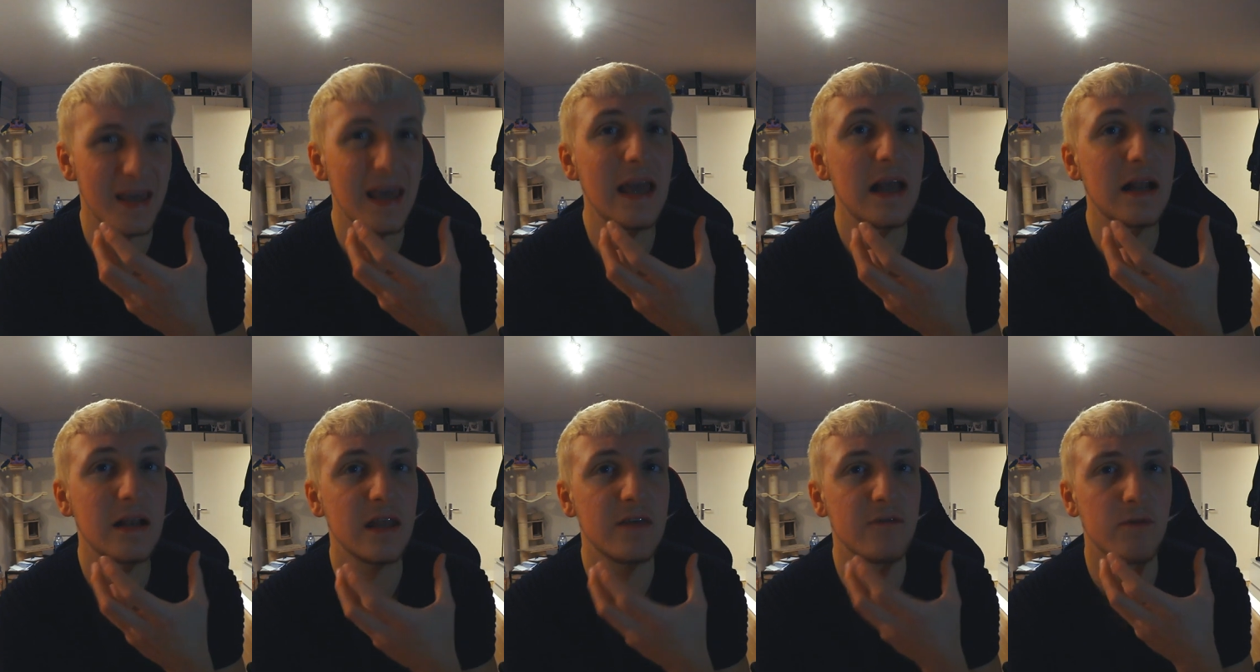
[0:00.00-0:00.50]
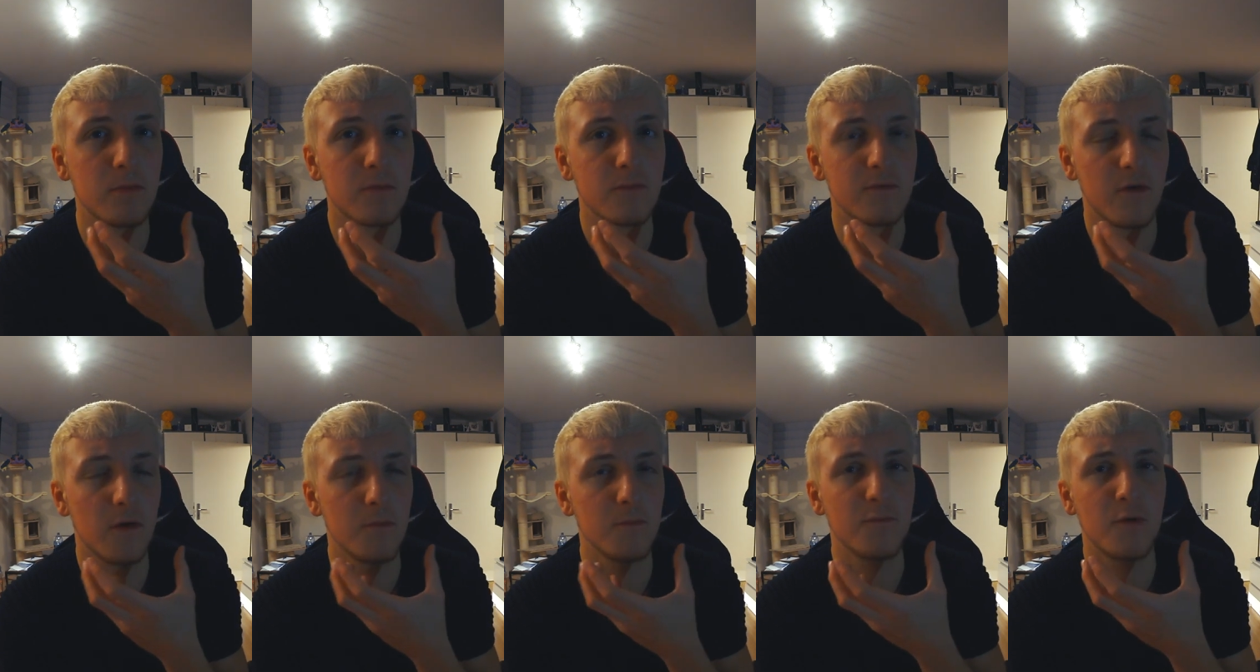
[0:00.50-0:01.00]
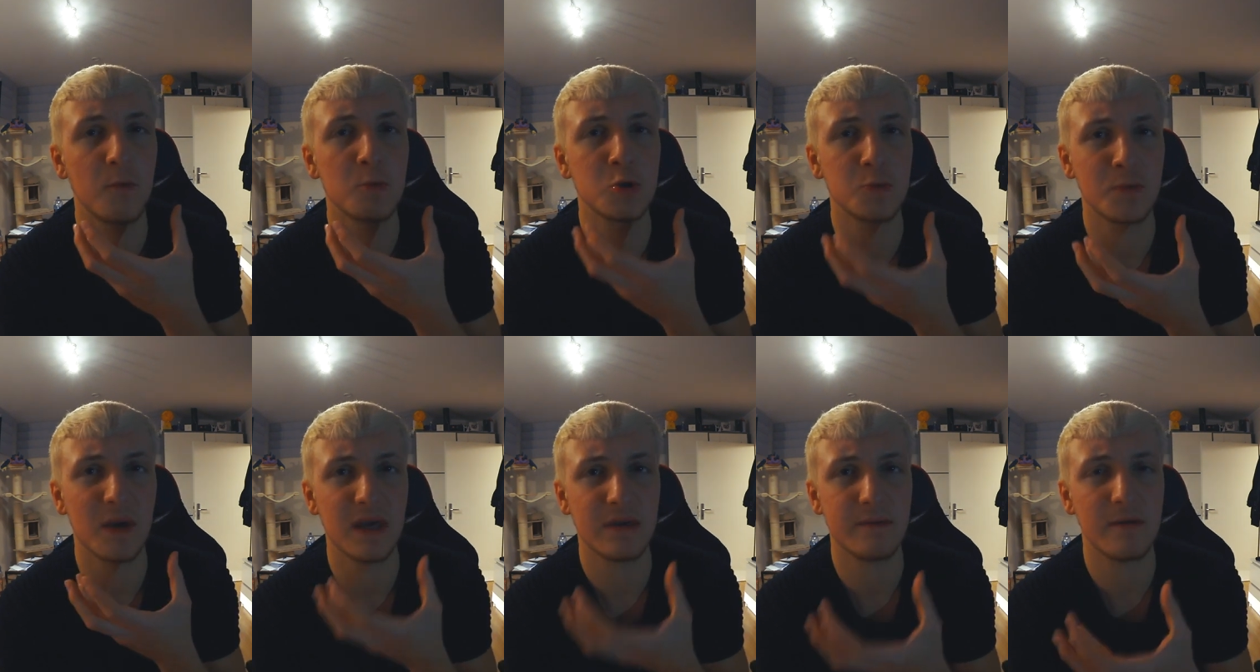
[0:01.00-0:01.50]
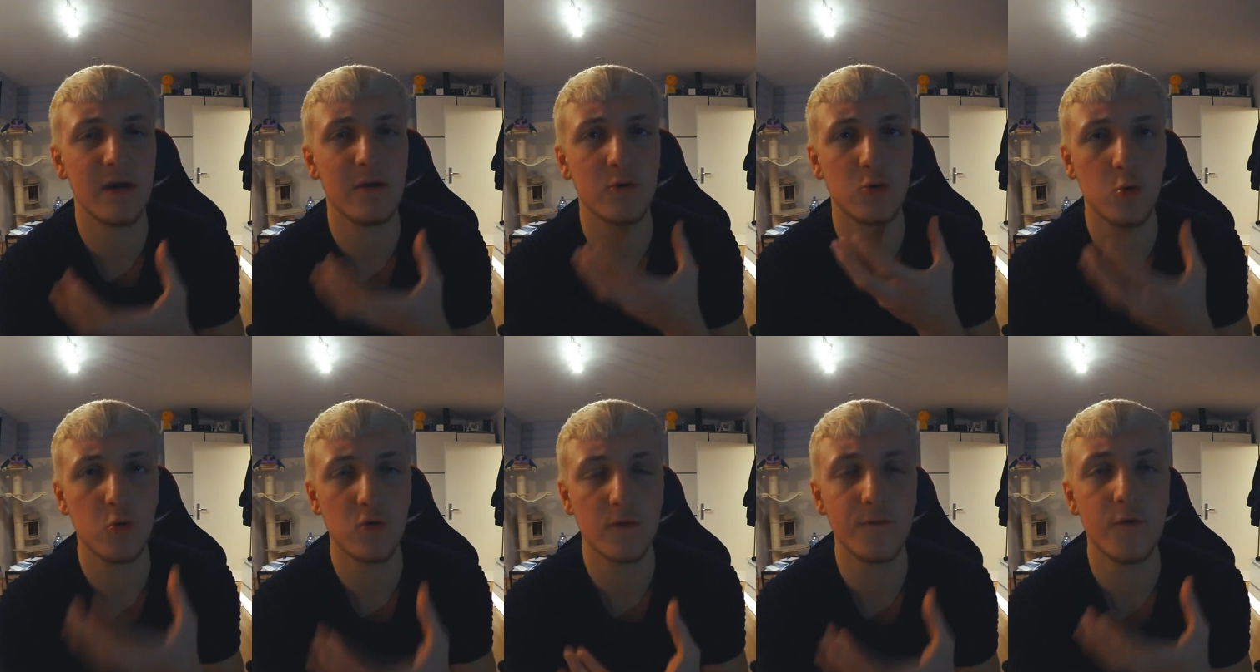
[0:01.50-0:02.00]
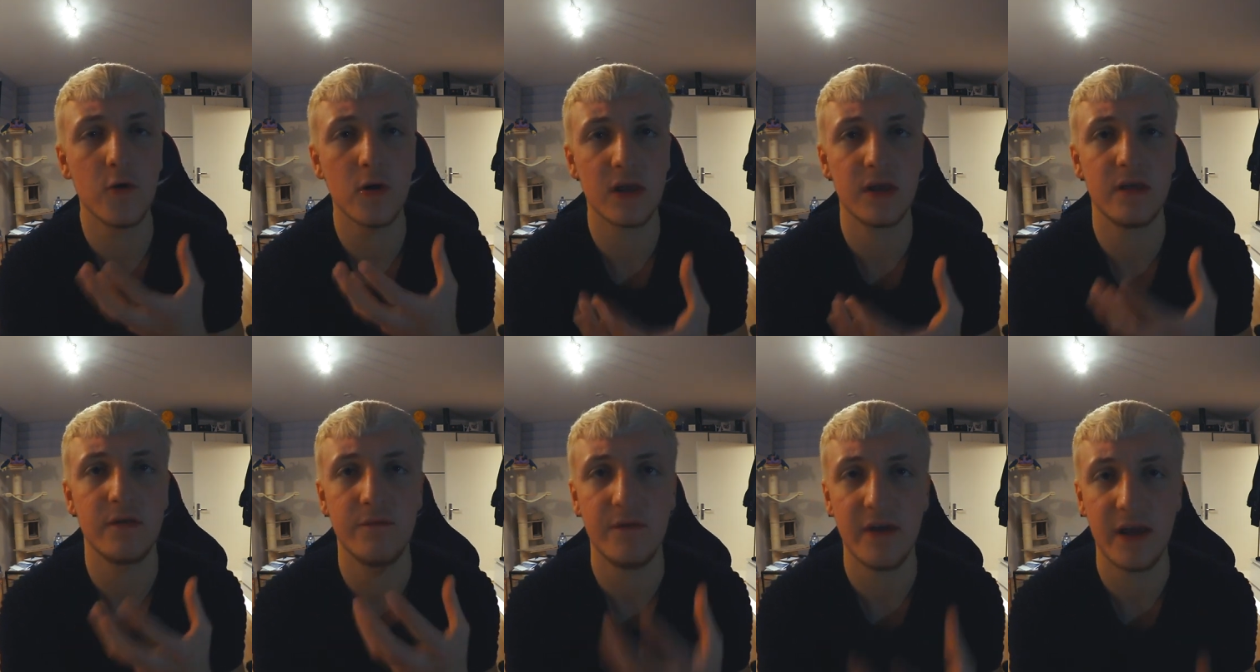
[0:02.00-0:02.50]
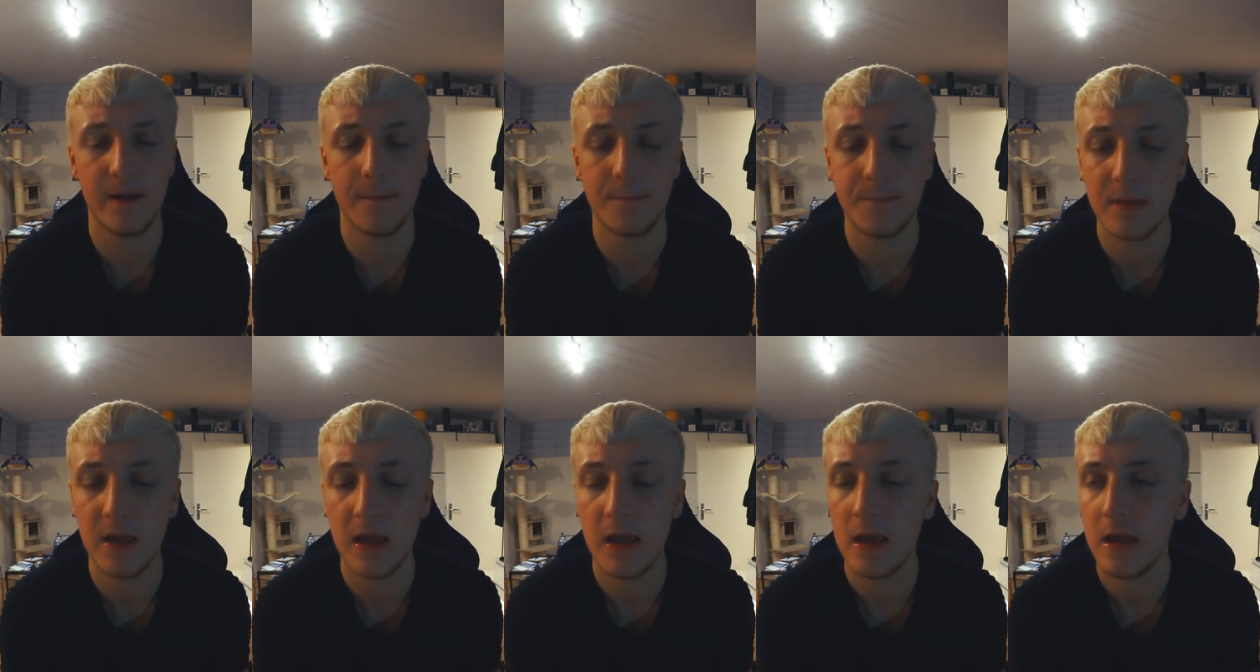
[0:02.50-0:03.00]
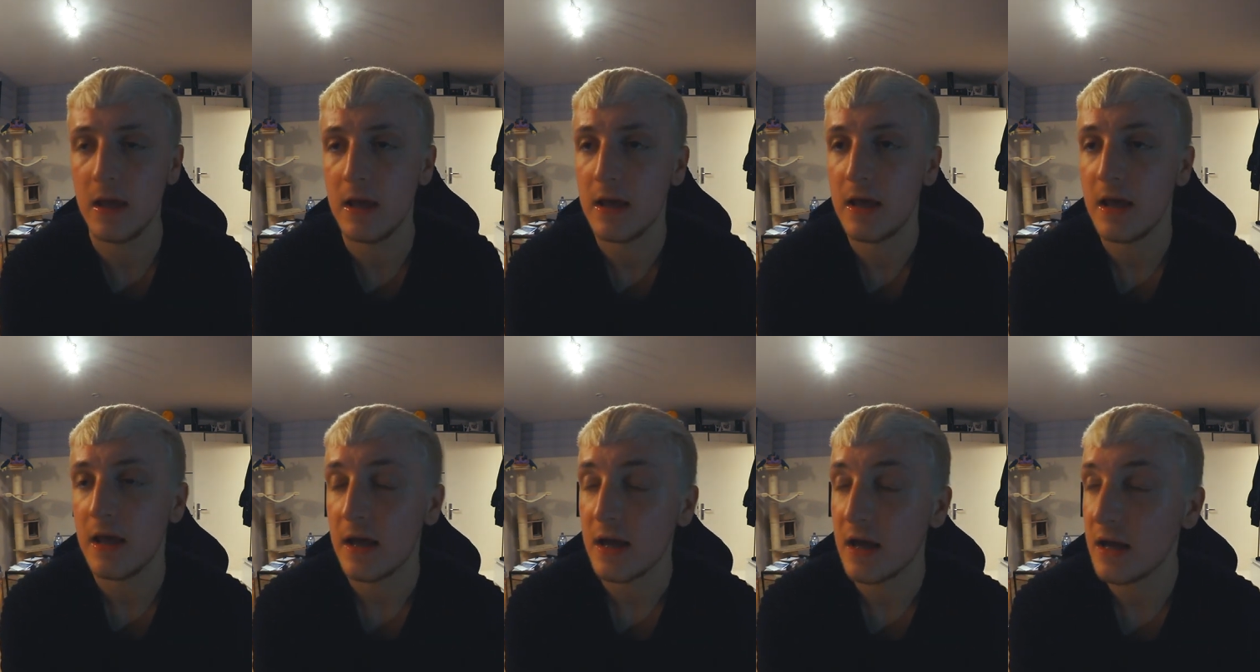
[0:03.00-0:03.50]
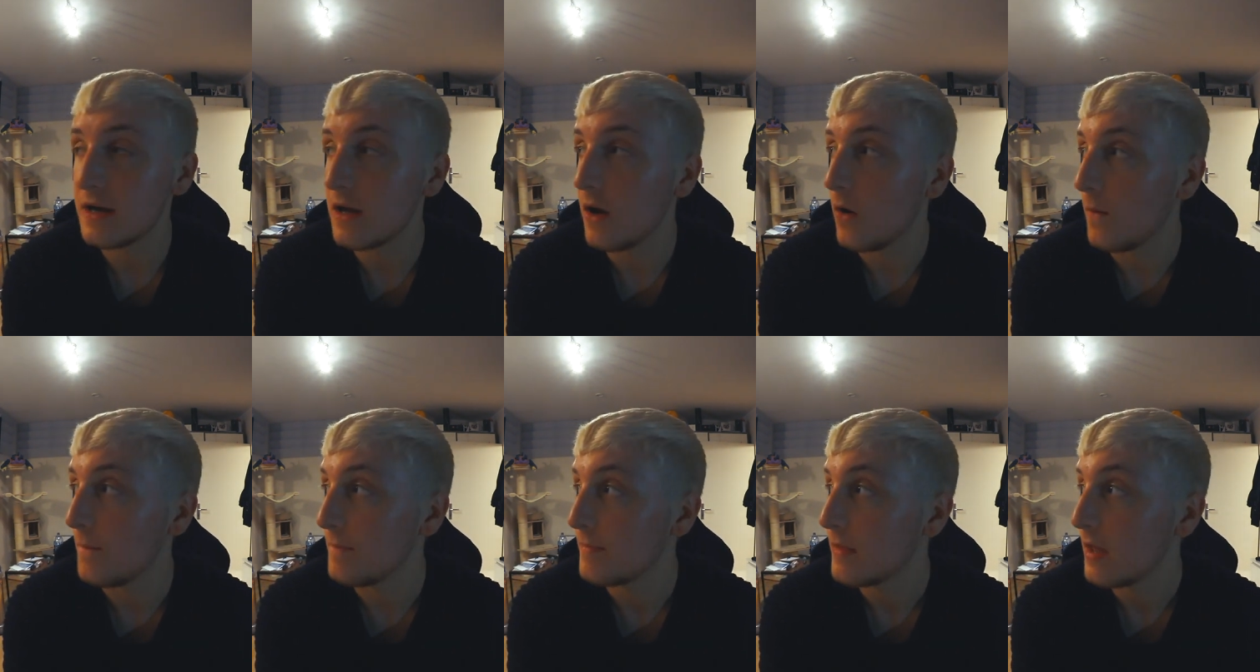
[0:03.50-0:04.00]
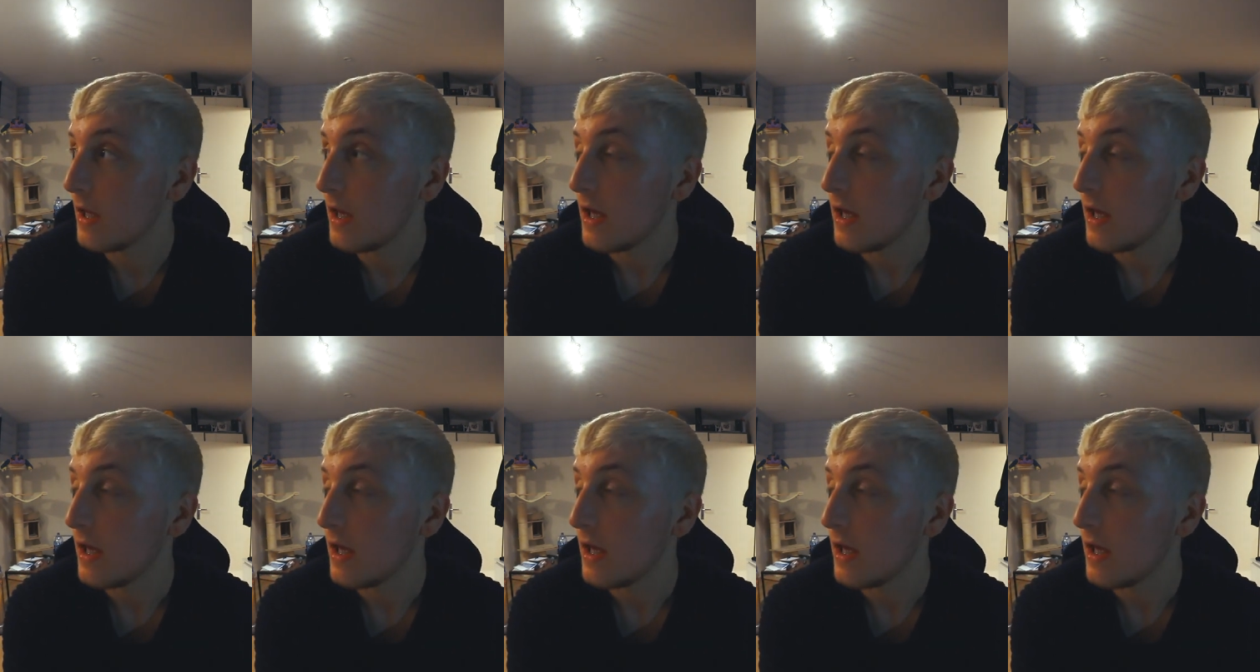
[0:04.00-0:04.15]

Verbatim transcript: eklig vom, vom, vom Sprechen her und tut wirklich weh. Genau.